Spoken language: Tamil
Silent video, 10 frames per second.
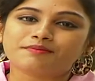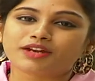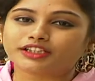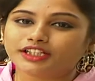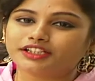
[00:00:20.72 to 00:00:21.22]

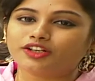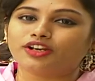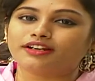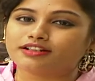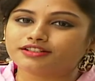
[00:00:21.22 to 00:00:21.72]
ரத்தத்தில்
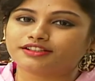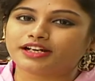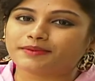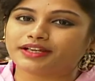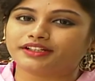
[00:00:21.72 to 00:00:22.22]
உள்ள
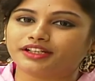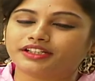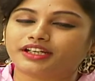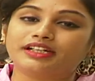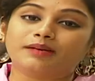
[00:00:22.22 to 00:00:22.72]
நச்சுத்தன்மையை
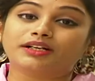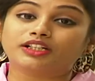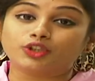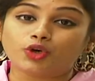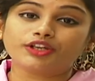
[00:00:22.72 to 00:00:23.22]
நீக்கி
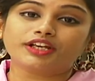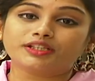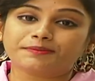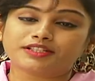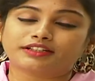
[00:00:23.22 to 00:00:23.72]
நமக்கு நோய்
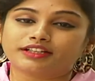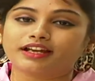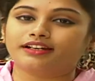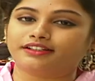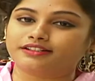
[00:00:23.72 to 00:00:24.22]
எதிர்ப்பு சக்தியை
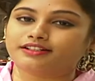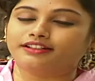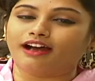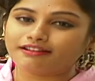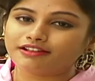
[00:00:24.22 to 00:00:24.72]

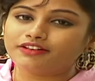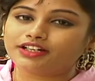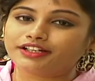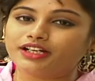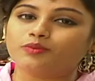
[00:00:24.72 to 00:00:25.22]
அளிக்கின்றது அந்த
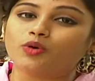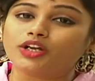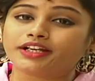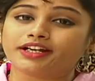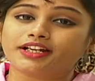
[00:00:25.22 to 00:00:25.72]
வகையில்
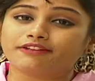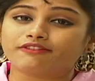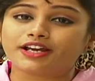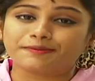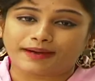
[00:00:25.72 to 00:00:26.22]
மூலிகைகளை
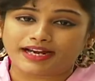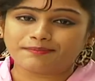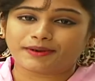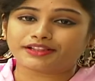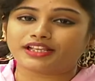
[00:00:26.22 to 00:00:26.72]
எவ்வாறு
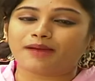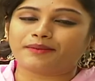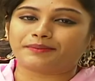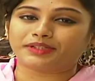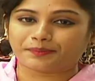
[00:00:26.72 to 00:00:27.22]

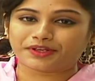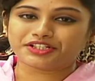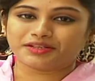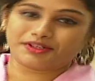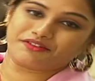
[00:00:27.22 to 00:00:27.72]
பயன்படுத்தலாம் என்பதை
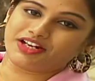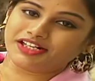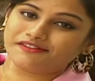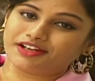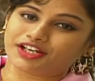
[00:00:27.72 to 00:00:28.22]
பற்றி நமக்கு
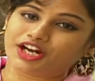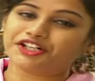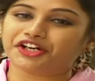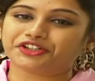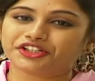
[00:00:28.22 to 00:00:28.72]
விளக்க வருகிறார்
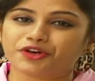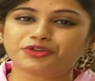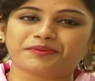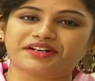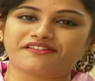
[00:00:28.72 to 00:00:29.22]
டாக்டர்
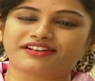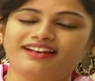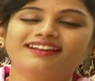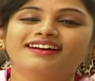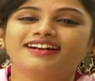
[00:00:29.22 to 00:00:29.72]
கௌதமன்
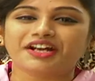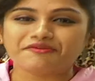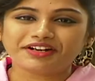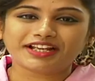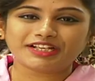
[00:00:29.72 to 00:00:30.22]
அவர்கள்
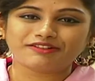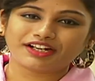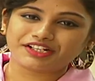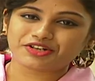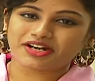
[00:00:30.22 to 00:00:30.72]
நம் விடையிலே
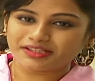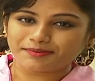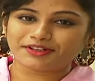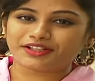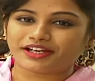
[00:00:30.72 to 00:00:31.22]
வணங்கிச்சு அடுத்த
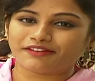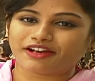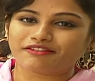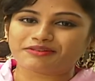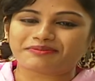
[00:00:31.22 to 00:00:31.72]
பகுதியாக
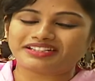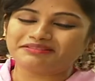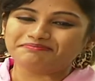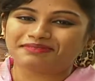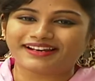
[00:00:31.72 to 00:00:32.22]
வரவிருப்பது
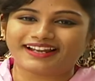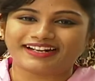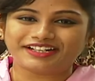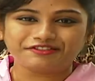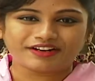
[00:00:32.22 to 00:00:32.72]

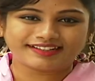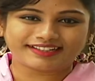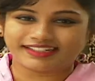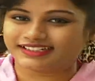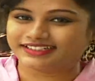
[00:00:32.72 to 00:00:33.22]
பல்லாண்டு வாழ்ந்திட